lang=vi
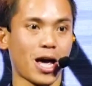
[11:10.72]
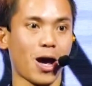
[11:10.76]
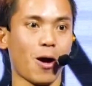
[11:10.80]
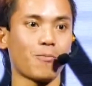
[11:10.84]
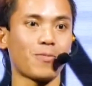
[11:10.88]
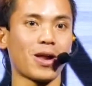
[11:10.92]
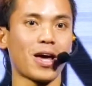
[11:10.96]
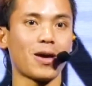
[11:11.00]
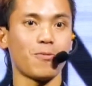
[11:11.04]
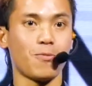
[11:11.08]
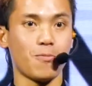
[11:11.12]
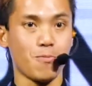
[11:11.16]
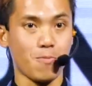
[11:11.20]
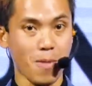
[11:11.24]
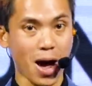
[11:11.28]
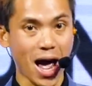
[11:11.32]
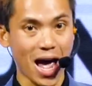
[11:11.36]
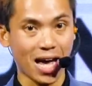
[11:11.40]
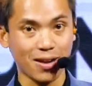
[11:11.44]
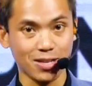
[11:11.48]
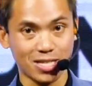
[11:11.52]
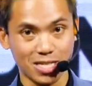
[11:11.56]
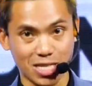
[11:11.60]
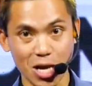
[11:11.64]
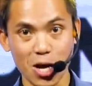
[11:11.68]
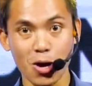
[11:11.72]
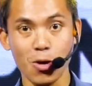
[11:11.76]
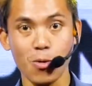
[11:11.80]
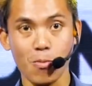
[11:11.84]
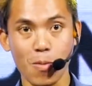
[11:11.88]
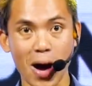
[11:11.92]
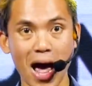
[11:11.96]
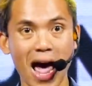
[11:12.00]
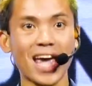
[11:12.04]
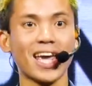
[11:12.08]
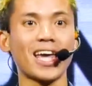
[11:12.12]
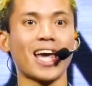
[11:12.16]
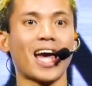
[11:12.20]
ngày hôm nay, và chiều
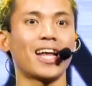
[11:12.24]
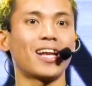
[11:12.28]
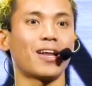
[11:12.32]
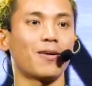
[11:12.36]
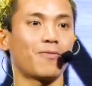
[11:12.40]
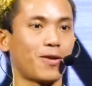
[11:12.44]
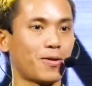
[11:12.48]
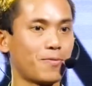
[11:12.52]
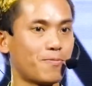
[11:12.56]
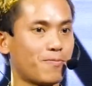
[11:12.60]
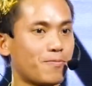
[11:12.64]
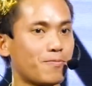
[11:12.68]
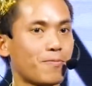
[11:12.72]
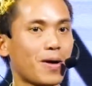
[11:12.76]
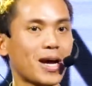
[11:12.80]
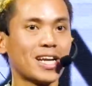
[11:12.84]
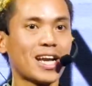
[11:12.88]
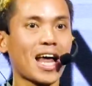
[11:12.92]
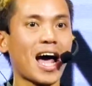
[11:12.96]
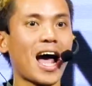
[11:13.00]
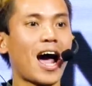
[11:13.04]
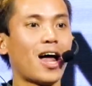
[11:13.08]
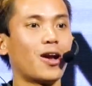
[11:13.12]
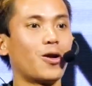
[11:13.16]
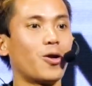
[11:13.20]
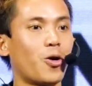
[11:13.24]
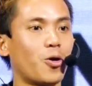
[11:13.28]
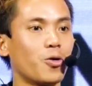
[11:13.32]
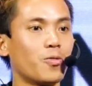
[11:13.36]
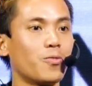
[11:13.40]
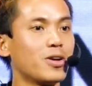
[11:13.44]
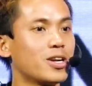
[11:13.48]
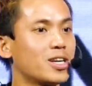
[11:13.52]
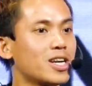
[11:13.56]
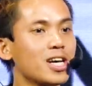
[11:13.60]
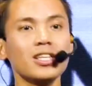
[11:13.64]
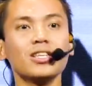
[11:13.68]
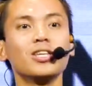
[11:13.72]
mai anh lại phải bay Hà Nội
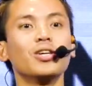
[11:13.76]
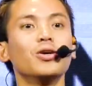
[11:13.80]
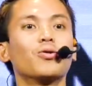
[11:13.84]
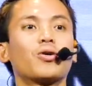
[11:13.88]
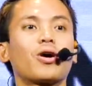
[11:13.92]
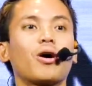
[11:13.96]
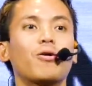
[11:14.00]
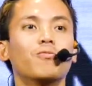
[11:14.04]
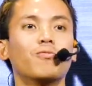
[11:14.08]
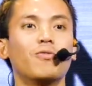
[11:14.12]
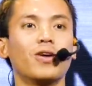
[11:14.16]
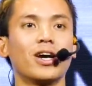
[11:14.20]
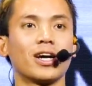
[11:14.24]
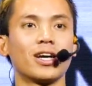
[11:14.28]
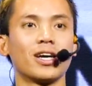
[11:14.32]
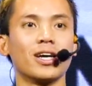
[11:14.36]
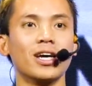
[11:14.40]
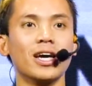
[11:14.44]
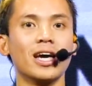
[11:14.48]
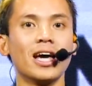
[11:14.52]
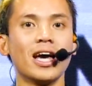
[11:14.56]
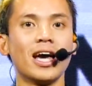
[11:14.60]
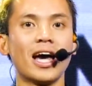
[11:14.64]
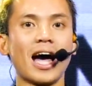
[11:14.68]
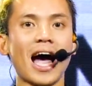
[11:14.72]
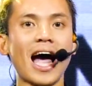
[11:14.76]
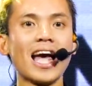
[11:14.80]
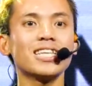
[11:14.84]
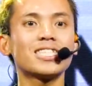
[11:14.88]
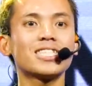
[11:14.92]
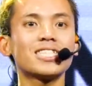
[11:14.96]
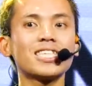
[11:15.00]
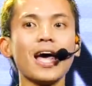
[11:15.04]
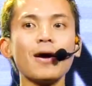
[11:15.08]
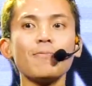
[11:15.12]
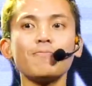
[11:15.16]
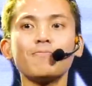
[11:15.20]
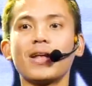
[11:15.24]
vì rất nhiều công việc. Hay
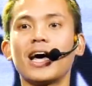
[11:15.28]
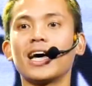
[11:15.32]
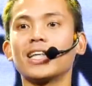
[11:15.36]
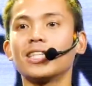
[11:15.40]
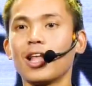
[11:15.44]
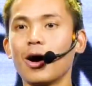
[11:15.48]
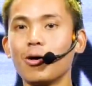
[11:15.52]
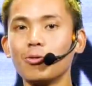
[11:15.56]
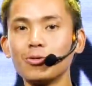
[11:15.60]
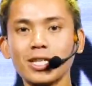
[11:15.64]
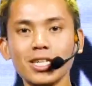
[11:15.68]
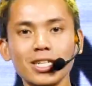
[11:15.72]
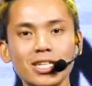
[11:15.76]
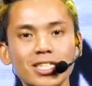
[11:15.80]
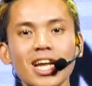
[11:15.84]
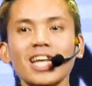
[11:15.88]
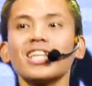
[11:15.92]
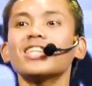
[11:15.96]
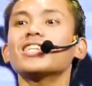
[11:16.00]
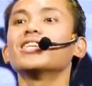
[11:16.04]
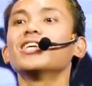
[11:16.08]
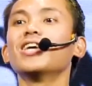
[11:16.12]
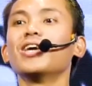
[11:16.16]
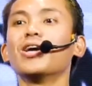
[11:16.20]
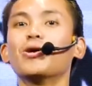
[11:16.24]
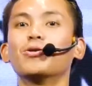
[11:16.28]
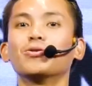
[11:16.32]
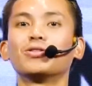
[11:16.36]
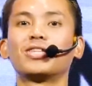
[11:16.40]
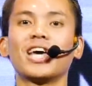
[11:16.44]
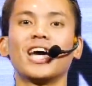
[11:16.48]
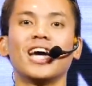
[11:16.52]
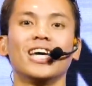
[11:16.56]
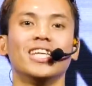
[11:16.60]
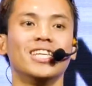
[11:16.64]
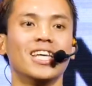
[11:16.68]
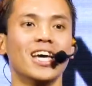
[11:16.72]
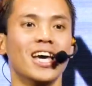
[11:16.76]
sếp đã đầu tư rất nhiều
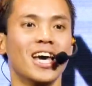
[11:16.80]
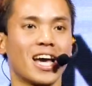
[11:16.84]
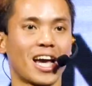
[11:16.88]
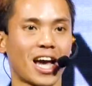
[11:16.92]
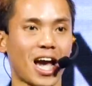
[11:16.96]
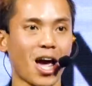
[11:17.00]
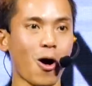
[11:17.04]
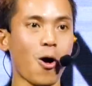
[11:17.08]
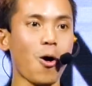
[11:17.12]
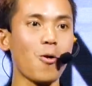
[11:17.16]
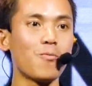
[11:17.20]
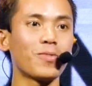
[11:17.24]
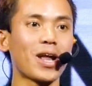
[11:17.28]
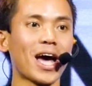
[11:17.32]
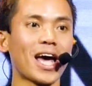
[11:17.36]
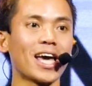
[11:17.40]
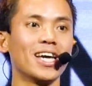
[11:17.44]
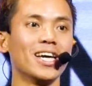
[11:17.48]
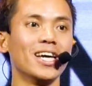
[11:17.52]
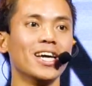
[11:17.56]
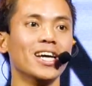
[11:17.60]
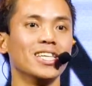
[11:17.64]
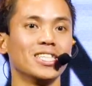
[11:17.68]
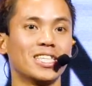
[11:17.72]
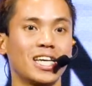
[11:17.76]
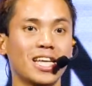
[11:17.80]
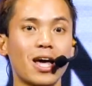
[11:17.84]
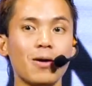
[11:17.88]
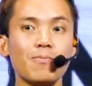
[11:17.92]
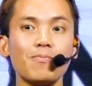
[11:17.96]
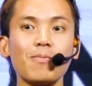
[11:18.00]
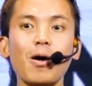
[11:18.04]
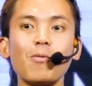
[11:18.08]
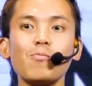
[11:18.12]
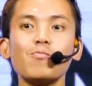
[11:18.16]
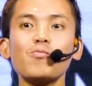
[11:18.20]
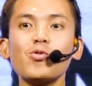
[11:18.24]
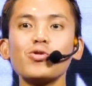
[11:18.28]
tiền ngày hôm nay chỉ để
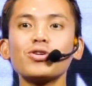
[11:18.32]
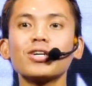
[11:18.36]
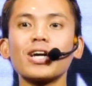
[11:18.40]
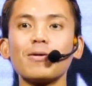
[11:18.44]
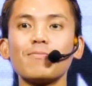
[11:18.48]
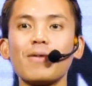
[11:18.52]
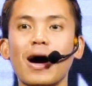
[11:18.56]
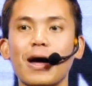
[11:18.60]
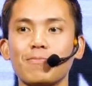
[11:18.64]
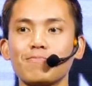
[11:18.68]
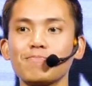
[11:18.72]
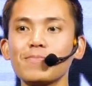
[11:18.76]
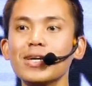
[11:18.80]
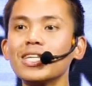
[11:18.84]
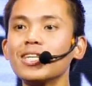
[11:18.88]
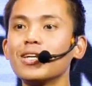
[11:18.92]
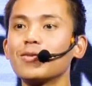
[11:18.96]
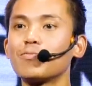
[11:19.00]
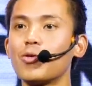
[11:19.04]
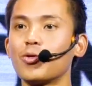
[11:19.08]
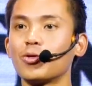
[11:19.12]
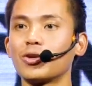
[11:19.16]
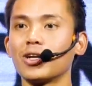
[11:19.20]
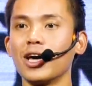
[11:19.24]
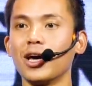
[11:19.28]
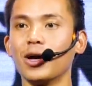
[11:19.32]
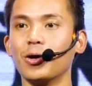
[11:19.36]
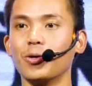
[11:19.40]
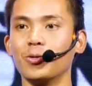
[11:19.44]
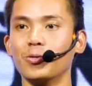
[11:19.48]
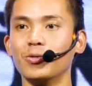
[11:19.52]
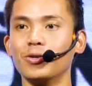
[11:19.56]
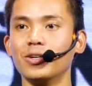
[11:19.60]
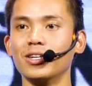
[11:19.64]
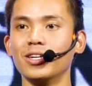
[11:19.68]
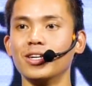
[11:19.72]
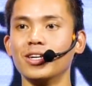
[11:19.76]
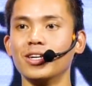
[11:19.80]
mong muốn các bạn biết được một điều,